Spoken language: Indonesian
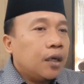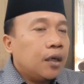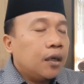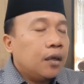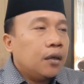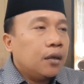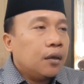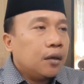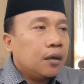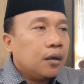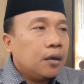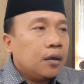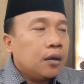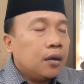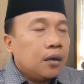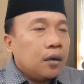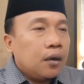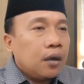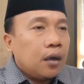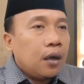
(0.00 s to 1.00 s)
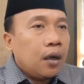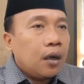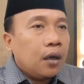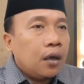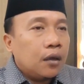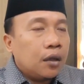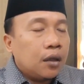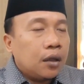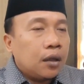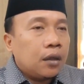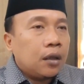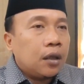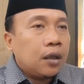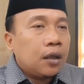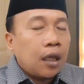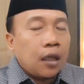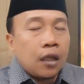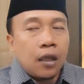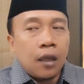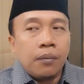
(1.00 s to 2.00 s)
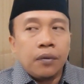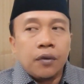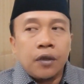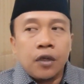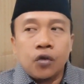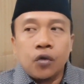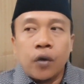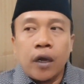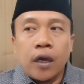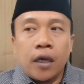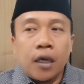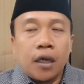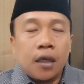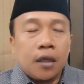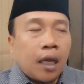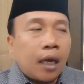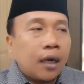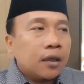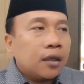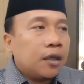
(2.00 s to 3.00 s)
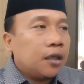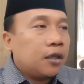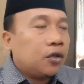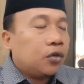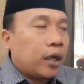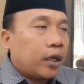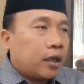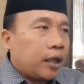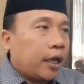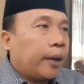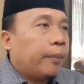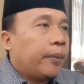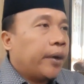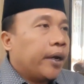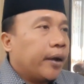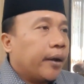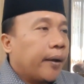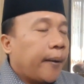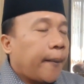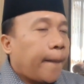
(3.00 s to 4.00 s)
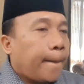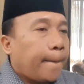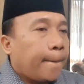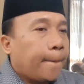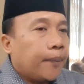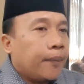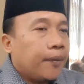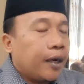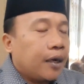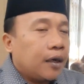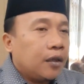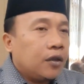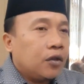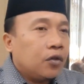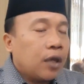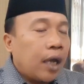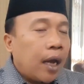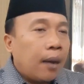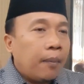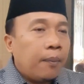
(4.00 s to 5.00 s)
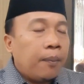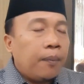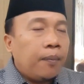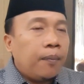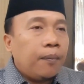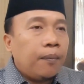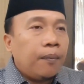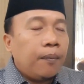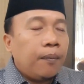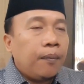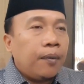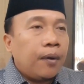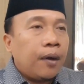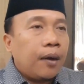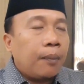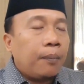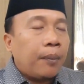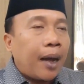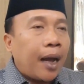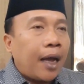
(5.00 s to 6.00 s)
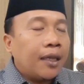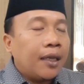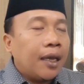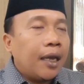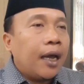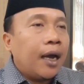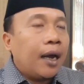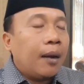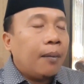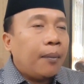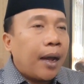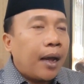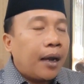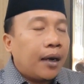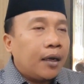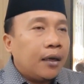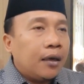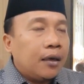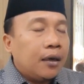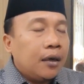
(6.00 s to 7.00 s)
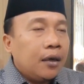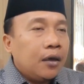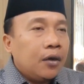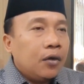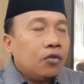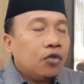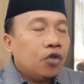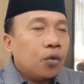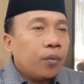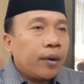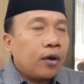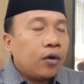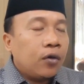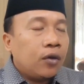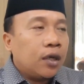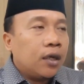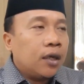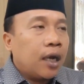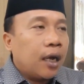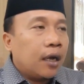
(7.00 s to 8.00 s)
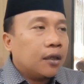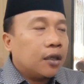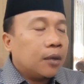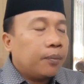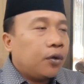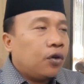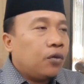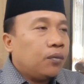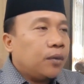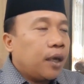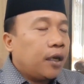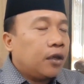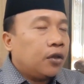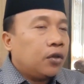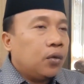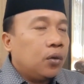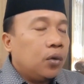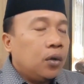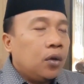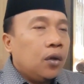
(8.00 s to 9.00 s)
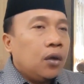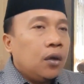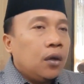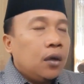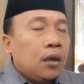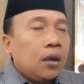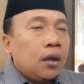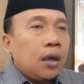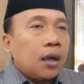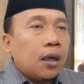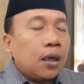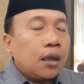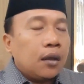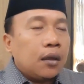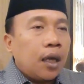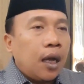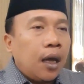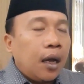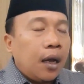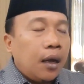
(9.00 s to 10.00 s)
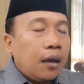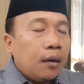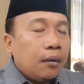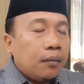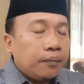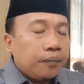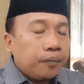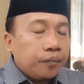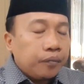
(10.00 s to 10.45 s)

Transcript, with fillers: Jadi uh, kita tetap sesuai target, sesuai timing. Yang makanya yang kemarin untuk periode yang sebelumnya itu kita